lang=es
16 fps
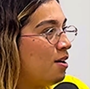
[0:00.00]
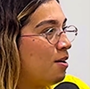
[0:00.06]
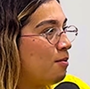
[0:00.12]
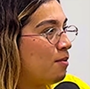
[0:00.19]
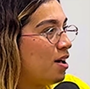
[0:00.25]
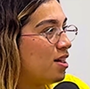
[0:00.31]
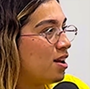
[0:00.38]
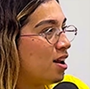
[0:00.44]

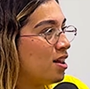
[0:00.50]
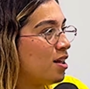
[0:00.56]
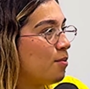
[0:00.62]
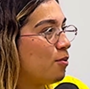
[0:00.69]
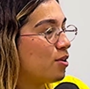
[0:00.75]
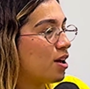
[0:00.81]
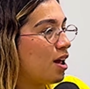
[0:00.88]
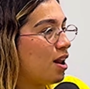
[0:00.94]
más grande
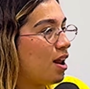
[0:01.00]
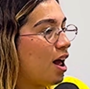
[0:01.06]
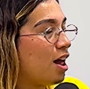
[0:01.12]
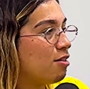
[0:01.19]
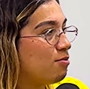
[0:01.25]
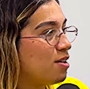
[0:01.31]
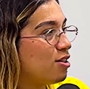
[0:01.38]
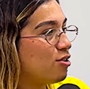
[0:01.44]
porque
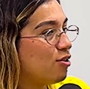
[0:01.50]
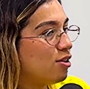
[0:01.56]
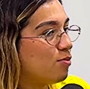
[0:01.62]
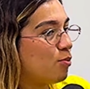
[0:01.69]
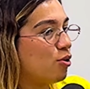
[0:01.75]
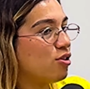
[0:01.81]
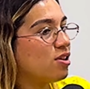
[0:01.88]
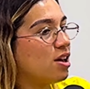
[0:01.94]
has visto el
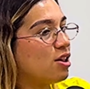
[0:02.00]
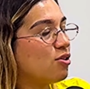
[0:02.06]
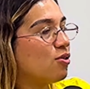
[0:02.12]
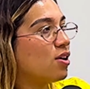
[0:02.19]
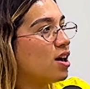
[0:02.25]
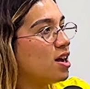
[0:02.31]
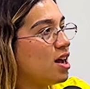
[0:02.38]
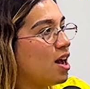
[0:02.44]

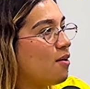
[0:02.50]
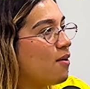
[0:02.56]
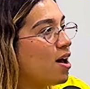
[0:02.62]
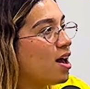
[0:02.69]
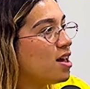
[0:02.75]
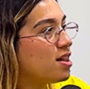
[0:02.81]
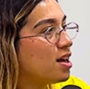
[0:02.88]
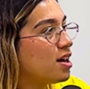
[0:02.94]
proceso que
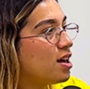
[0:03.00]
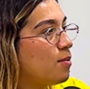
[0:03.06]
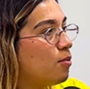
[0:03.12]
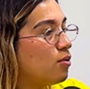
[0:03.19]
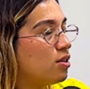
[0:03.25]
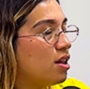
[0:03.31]
lleva ese equipo.